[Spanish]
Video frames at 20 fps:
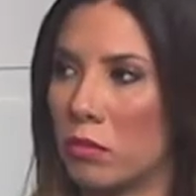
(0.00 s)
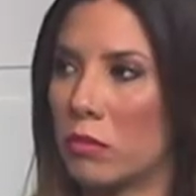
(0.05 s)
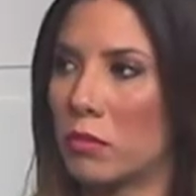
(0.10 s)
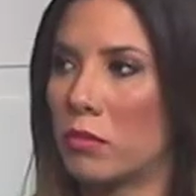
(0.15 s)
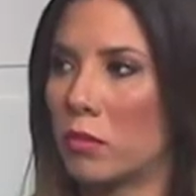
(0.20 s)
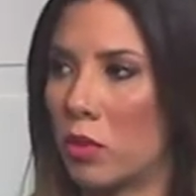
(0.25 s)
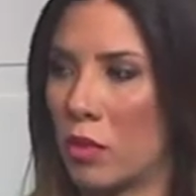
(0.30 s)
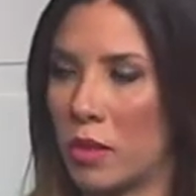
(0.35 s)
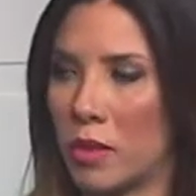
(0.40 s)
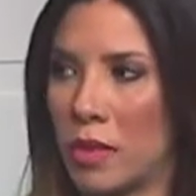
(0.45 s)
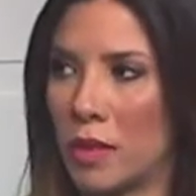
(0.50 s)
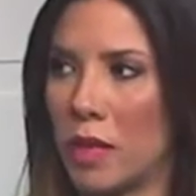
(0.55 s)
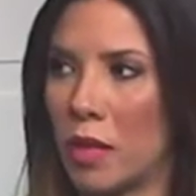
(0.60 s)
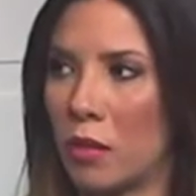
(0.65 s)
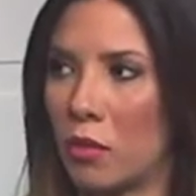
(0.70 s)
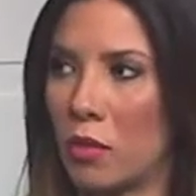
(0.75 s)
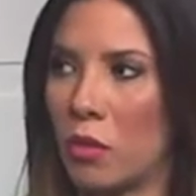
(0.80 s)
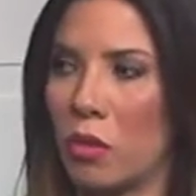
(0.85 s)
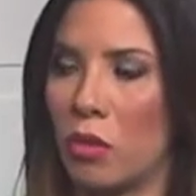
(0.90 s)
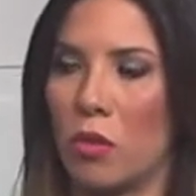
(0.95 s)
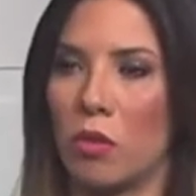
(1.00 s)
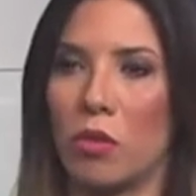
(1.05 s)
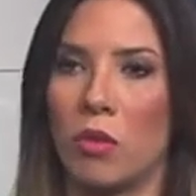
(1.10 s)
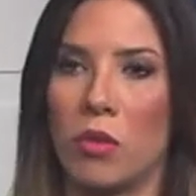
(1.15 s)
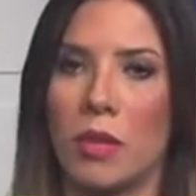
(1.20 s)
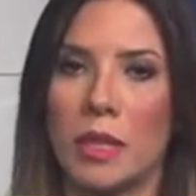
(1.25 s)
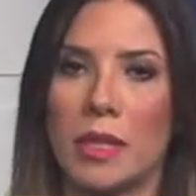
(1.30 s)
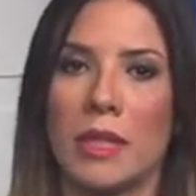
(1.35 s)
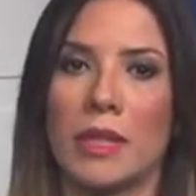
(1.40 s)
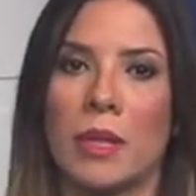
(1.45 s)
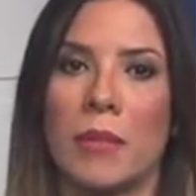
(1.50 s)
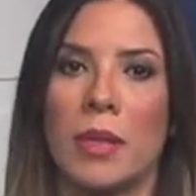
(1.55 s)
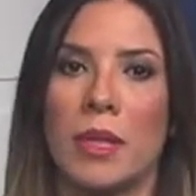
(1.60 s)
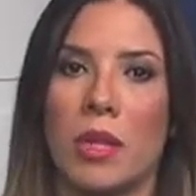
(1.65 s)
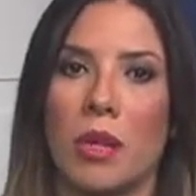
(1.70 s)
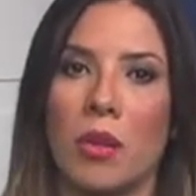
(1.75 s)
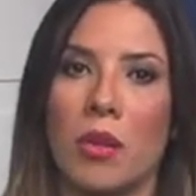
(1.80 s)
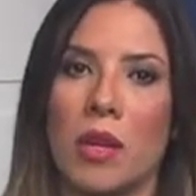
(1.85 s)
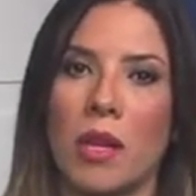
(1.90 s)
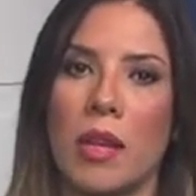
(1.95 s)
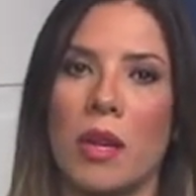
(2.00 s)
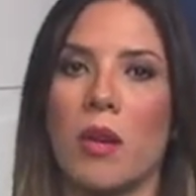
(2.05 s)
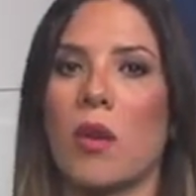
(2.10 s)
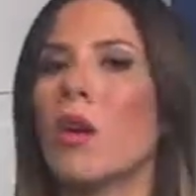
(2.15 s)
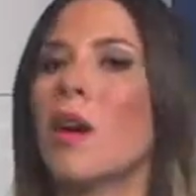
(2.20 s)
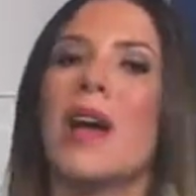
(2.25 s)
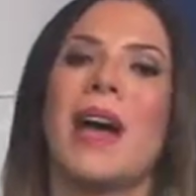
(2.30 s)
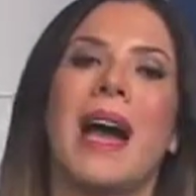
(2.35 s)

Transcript: estoy citando exactamente lo que dijo,